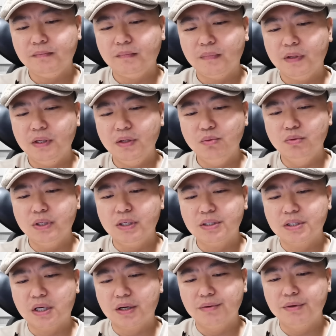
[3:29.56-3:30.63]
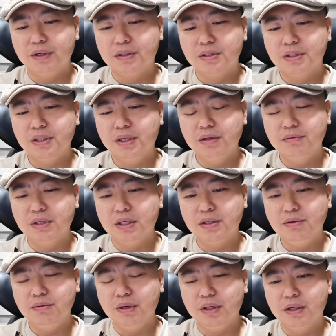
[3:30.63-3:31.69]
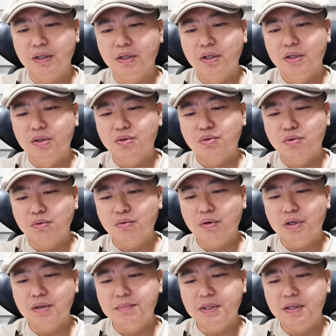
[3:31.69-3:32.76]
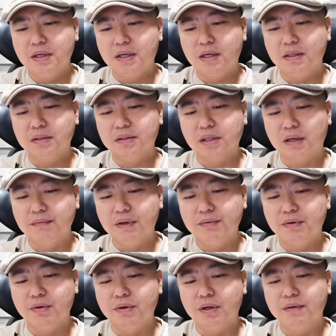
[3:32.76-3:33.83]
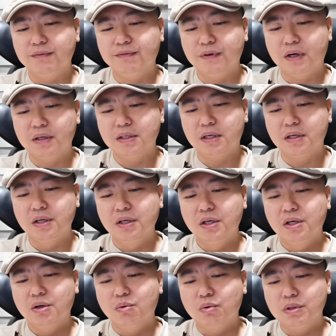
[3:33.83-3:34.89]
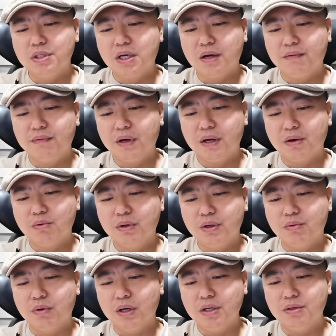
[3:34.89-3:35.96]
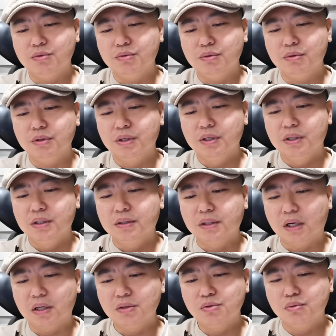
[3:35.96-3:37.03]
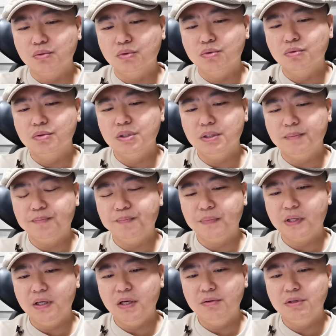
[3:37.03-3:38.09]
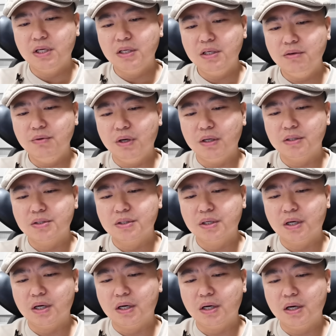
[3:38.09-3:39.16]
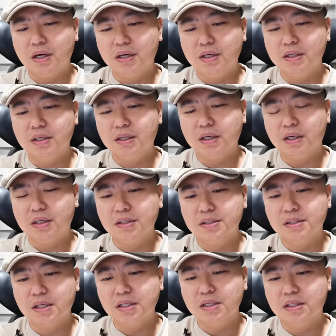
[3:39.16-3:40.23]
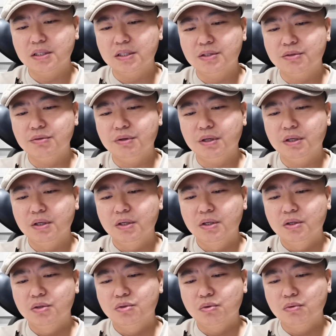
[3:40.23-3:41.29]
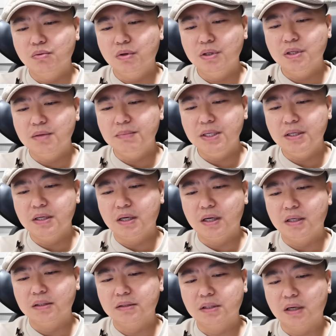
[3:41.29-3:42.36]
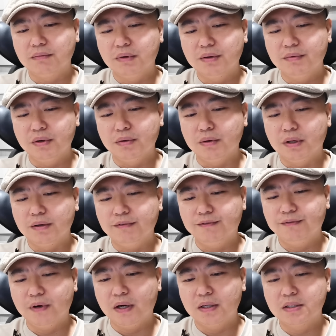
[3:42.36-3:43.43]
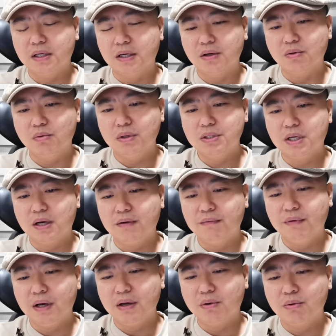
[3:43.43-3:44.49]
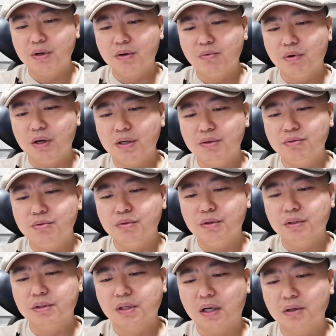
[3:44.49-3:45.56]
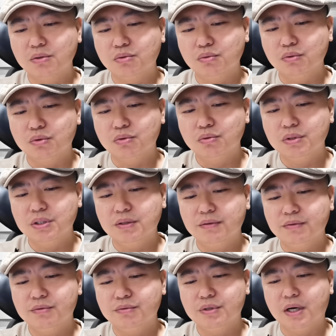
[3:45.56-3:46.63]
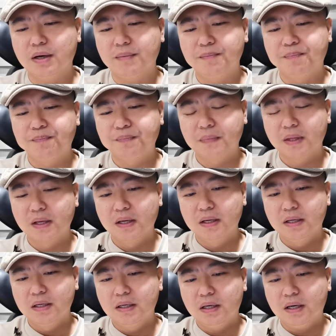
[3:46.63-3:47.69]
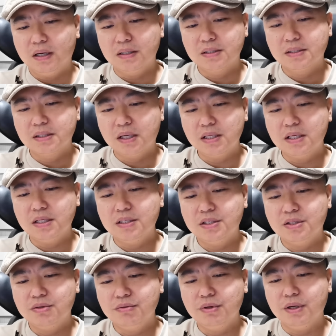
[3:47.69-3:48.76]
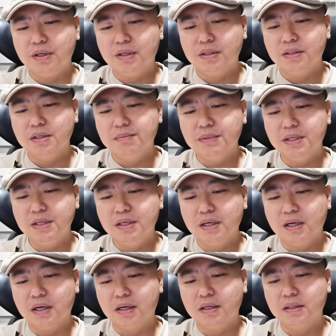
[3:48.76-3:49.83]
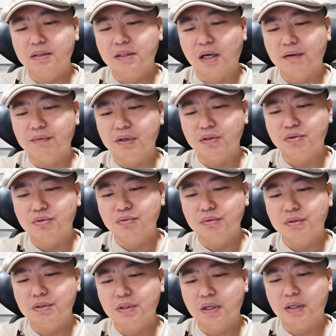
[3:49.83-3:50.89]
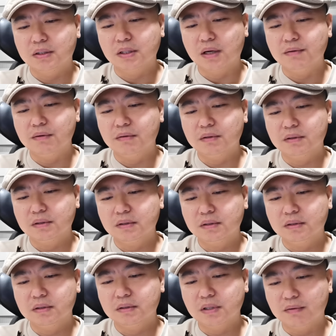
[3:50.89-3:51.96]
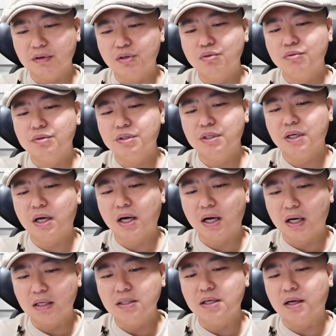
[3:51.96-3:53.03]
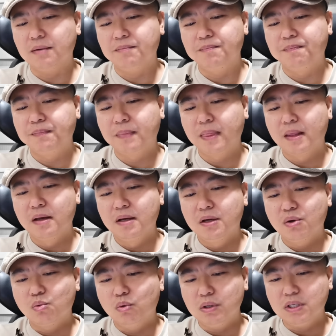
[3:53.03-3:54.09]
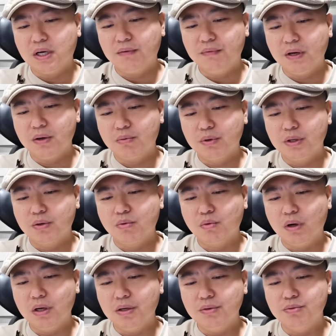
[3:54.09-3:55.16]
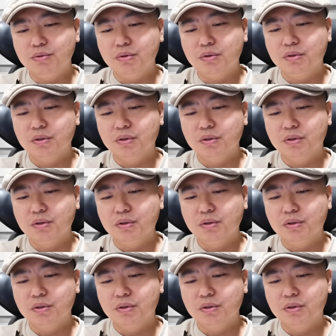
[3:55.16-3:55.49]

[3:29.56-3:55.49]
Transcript: 一五年十二月至一六年一月，中国人民银行党委委员、副行长，国家外汇管理局党组书记。一六年一月至二零二三年的七月，中国人民银行党委委员、副行长，国家外汇管理局党组书记、局长。二三年七月，人民银行党委书啊党，党委书记行长。国家外汇管理局